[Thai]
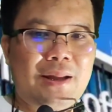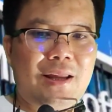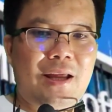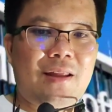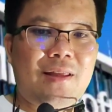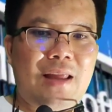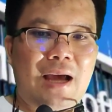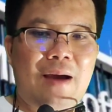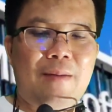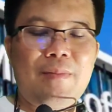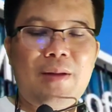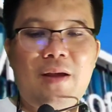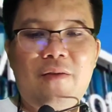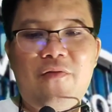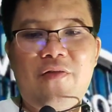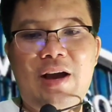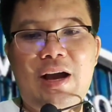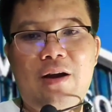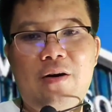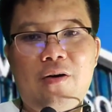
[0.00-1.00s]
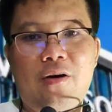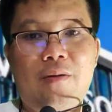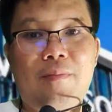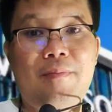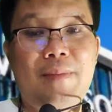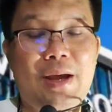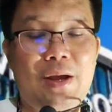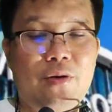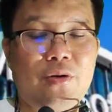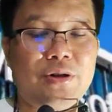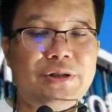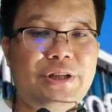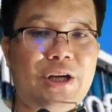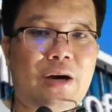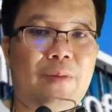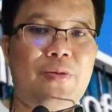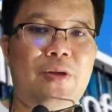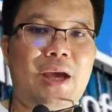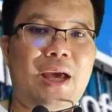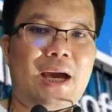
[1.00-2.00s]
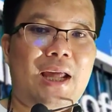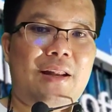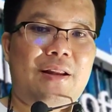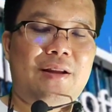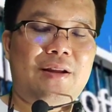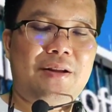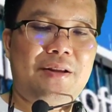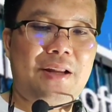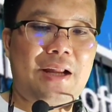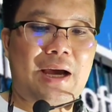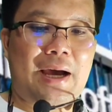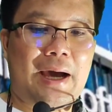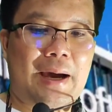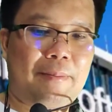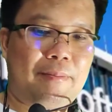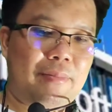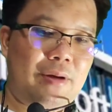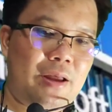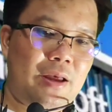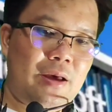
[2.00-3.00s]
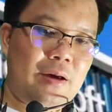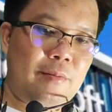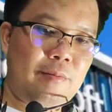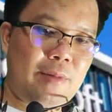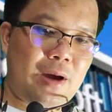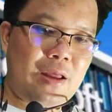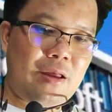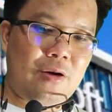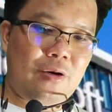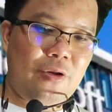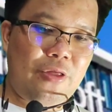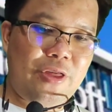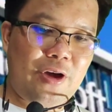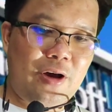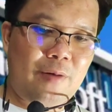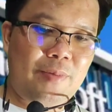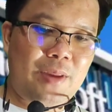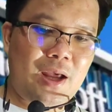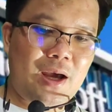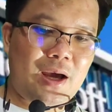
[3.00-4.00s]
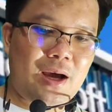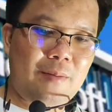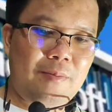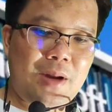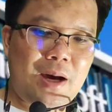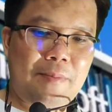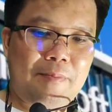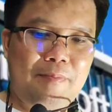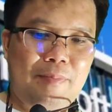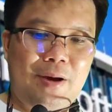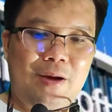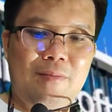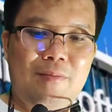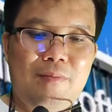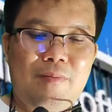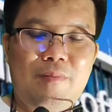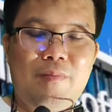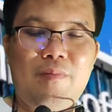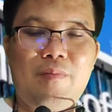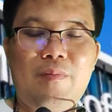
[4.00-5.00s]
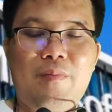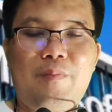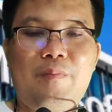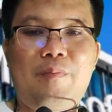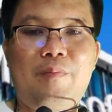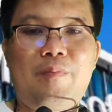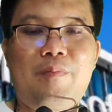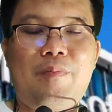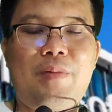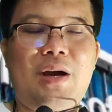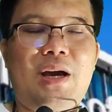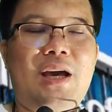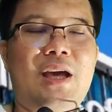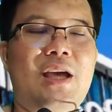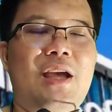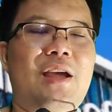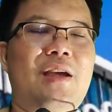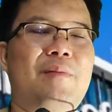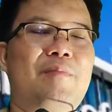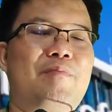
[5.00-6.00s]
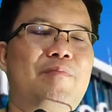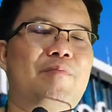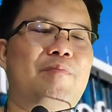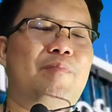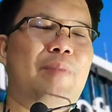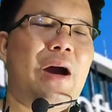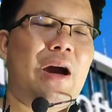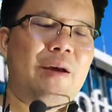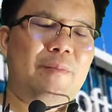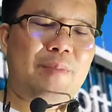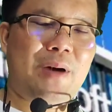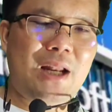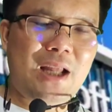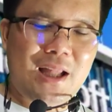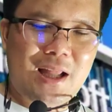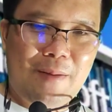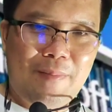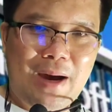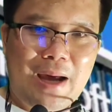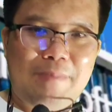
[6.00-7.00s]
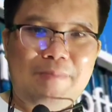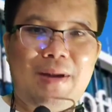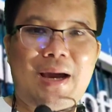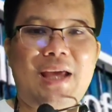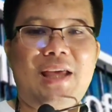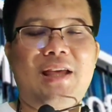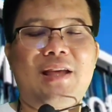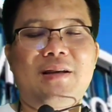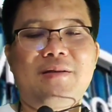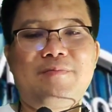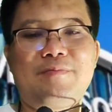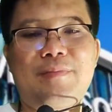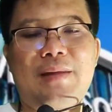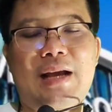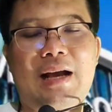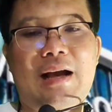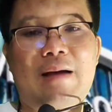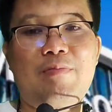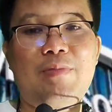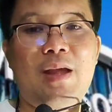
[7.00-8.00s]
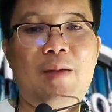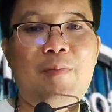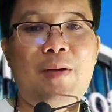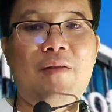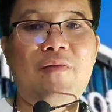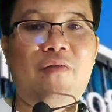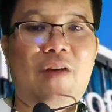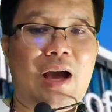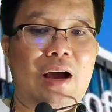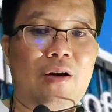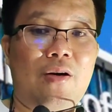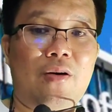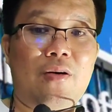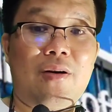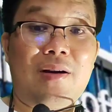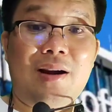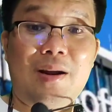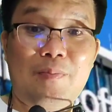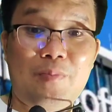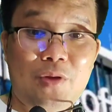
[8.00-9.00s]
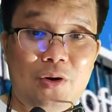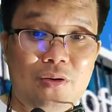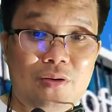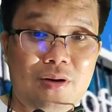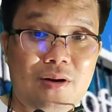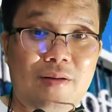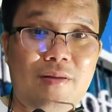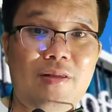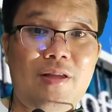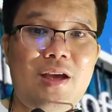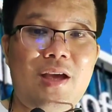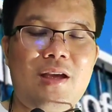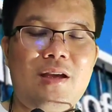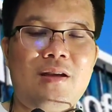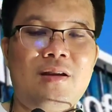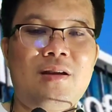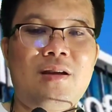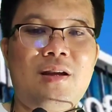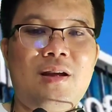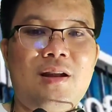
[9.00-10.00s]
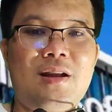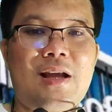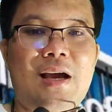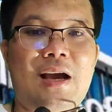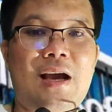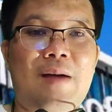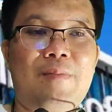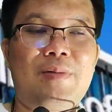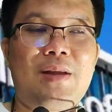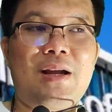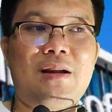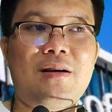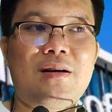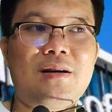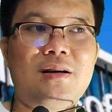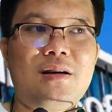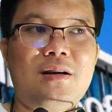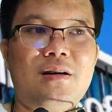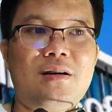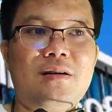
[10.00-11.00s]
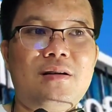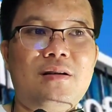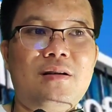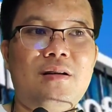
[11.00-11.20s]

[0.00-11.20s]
มาติดตามในฝั่งของ Microsoft ด้วยกันนะครับ Microsoft เนี่ยกำลังเปิดไอเปิดผลิตภัณฑ์ใหม่นะครับที่เป็นฝั่งของคริปโตเคอเรนซีนะครับนั่นก็คือ